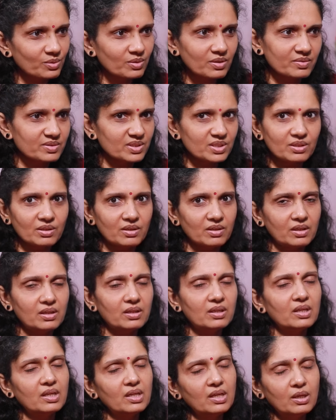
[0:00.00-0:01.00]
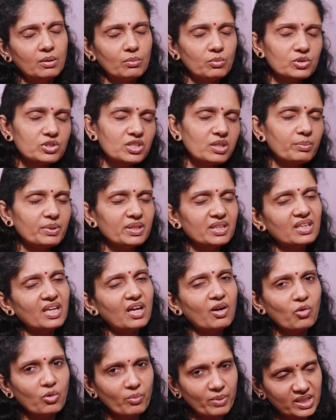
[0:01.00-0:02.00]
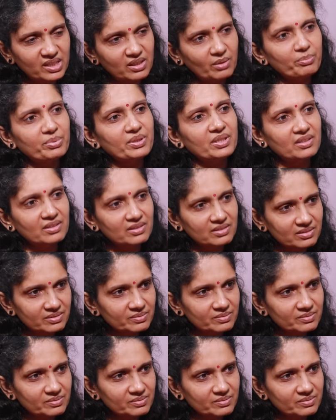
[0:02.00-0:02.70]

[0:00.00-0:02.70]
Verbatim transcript: சொல்லணும்னு அவசியம் இல்லை மோஸ்ட்லி பார்த்தீங்கன்னா அவங்க மேலே தப்பு